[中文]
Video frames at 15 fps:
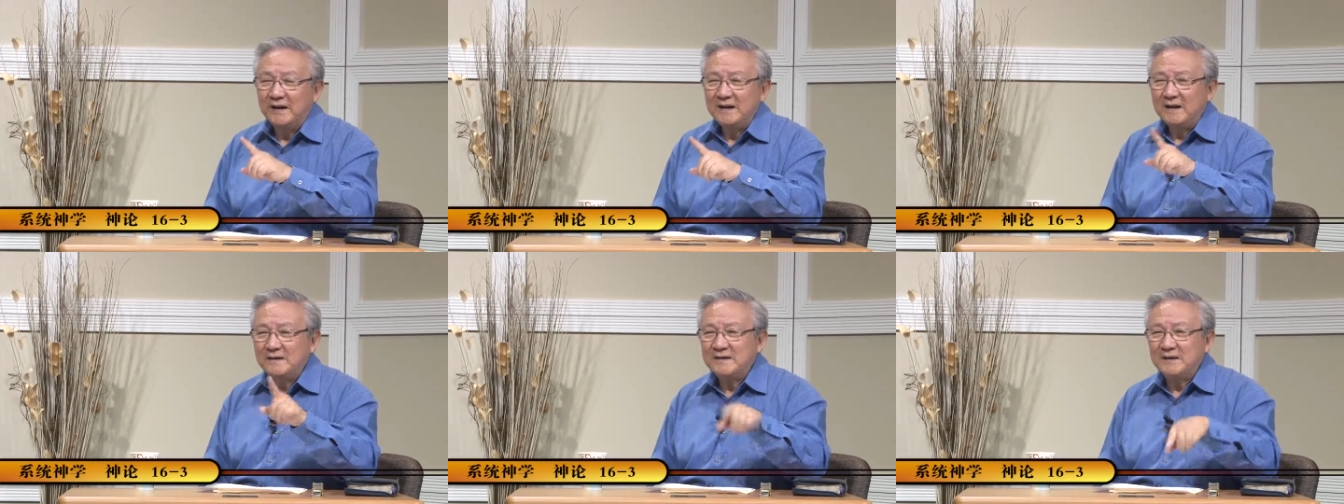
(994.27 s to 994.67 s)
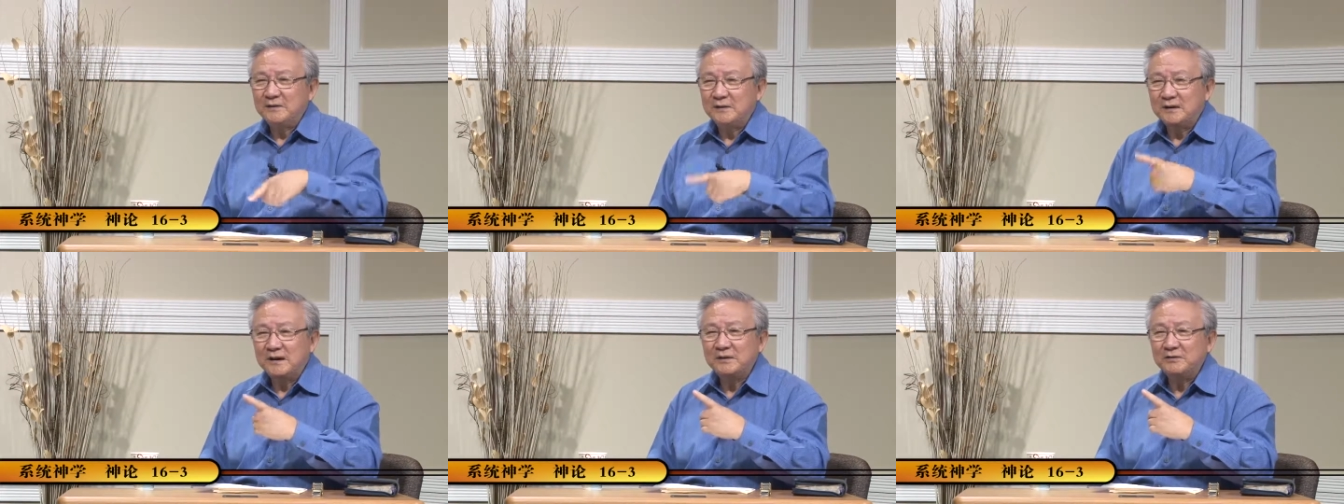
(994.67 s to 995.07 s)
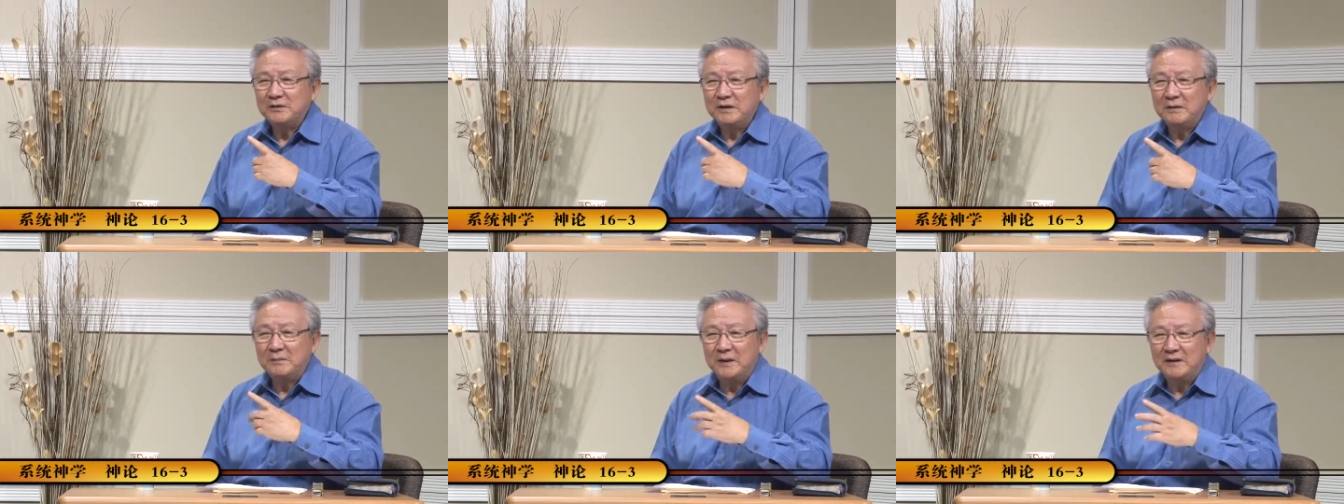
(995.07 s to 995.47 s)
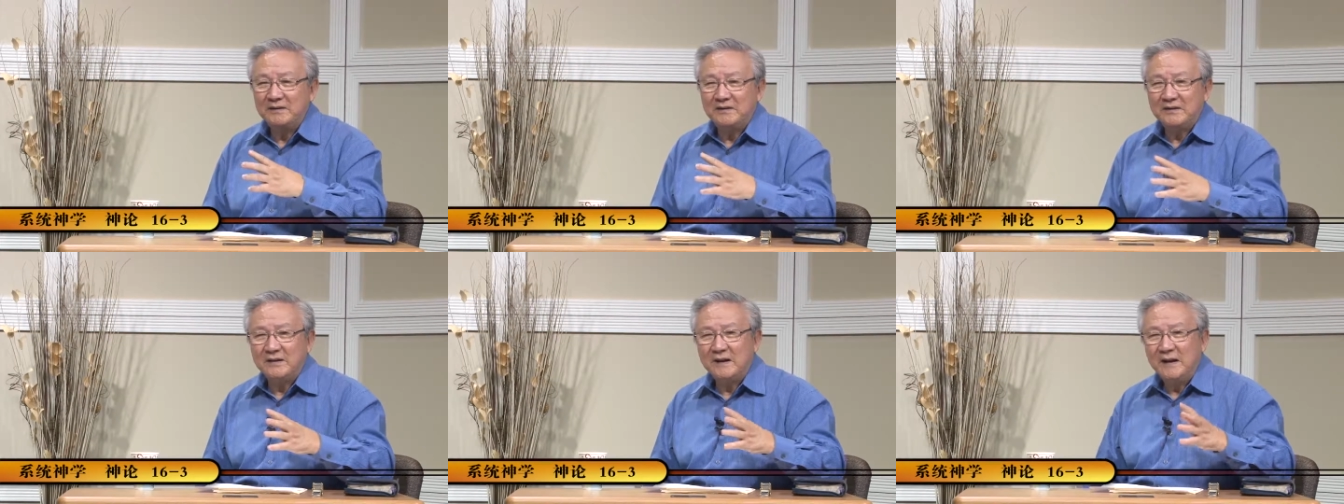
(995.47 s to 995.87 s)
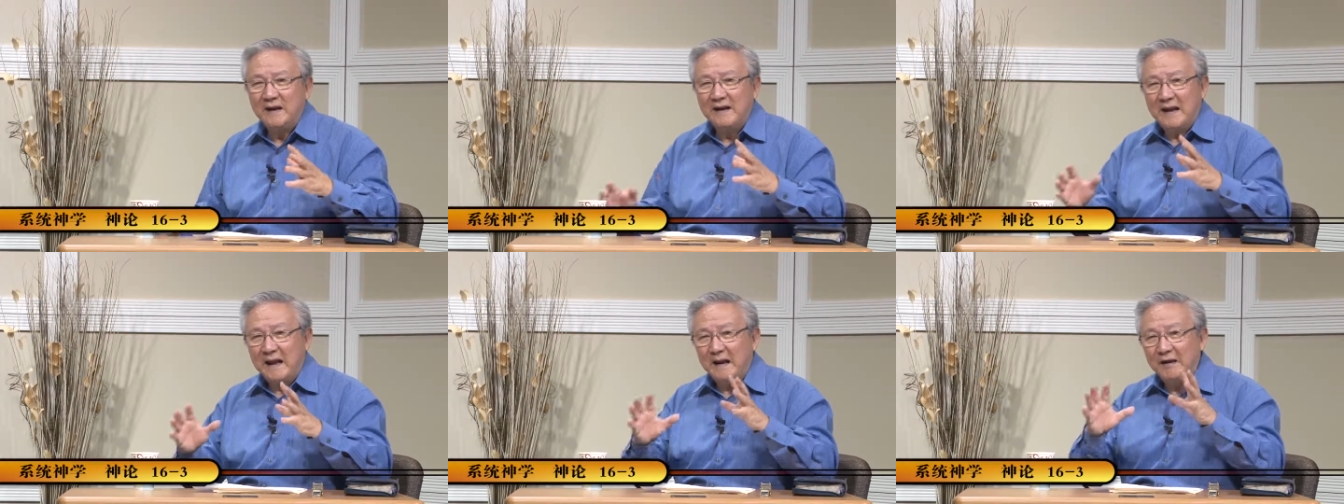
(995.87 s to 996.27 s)
要借着科学的名字
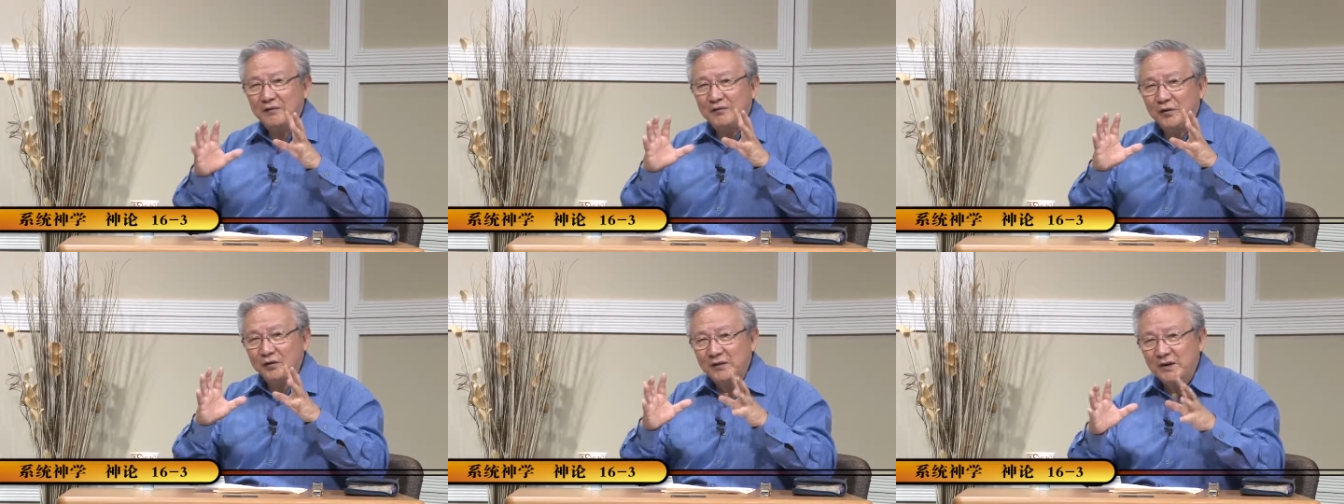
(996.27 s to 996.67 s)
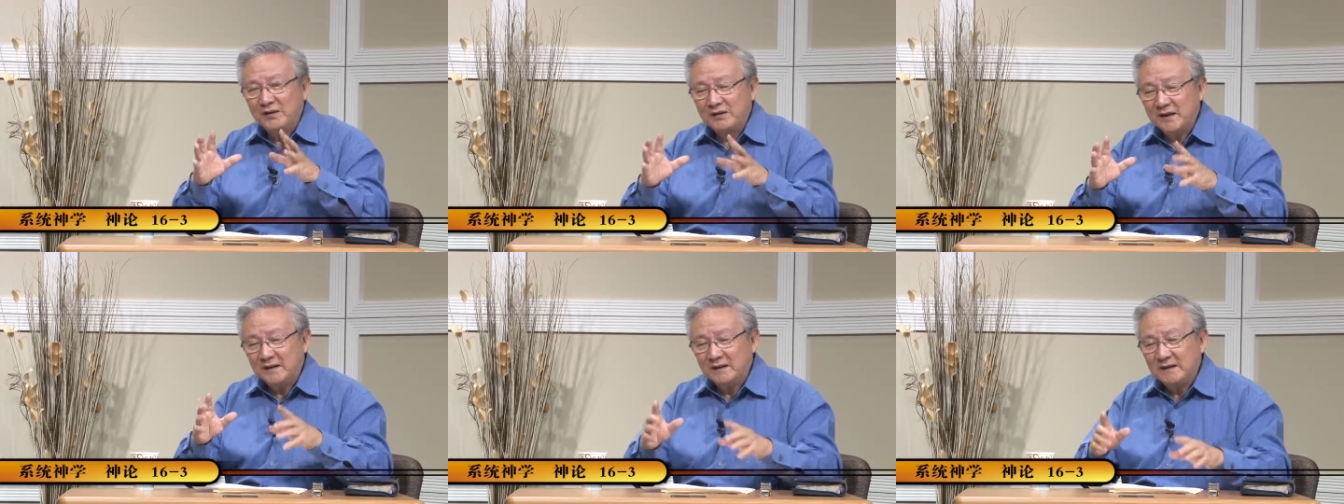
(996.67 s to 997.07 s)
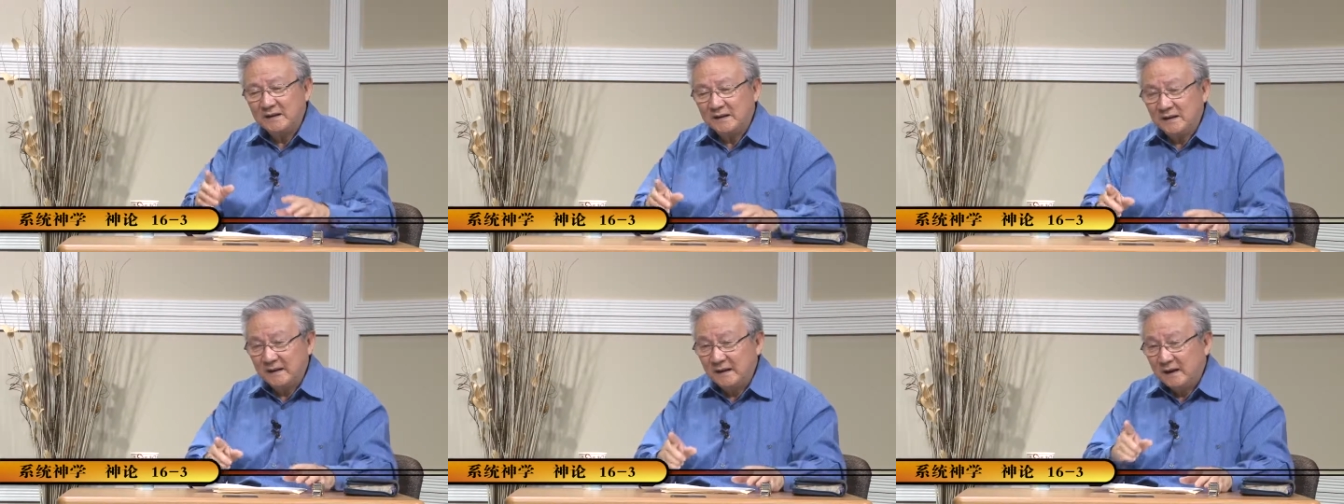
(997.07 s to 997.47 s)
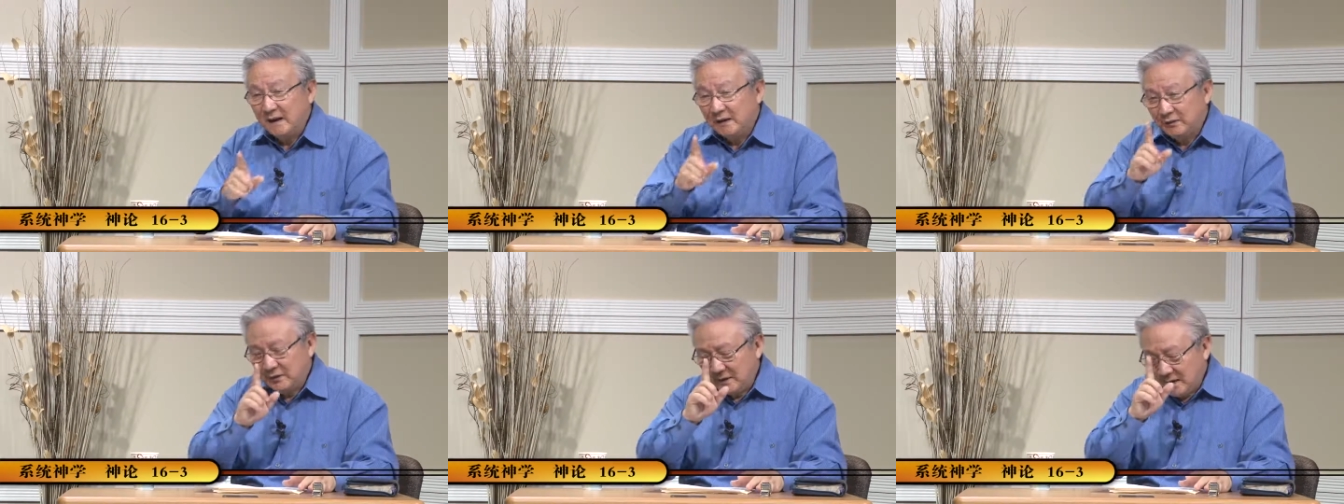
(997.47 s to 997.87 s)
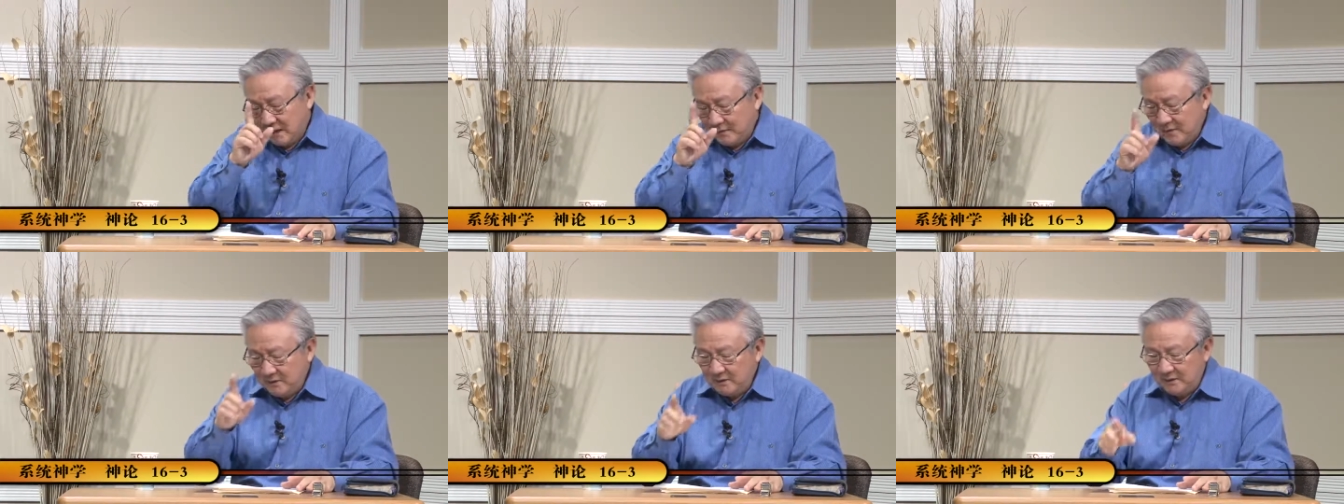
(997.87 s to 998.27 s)
来否定上帝的人，对
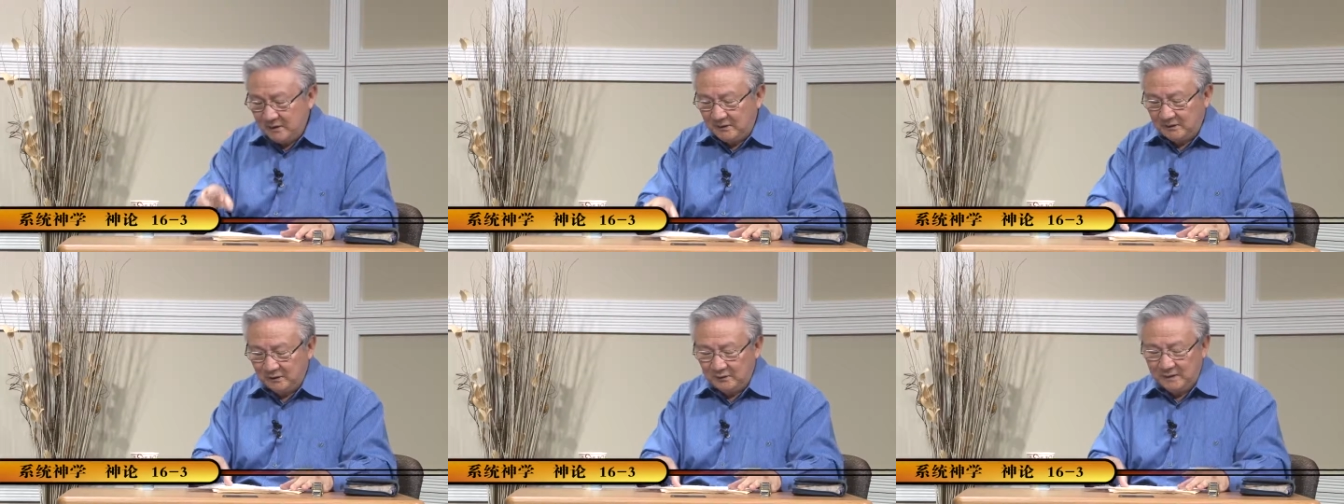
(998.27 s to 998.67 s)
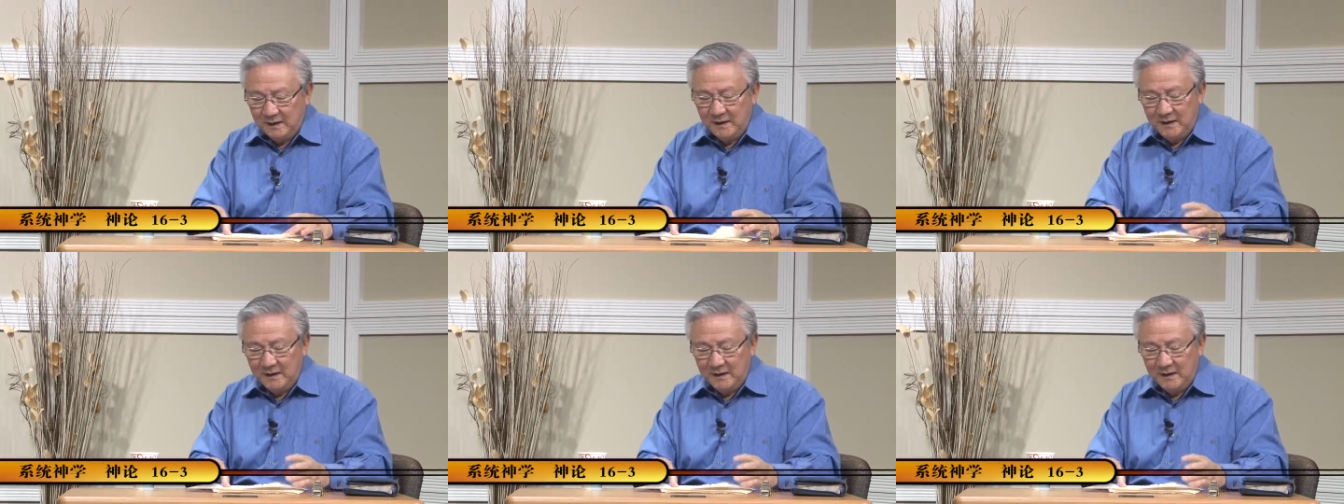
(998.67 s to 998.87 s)
他们有抵触，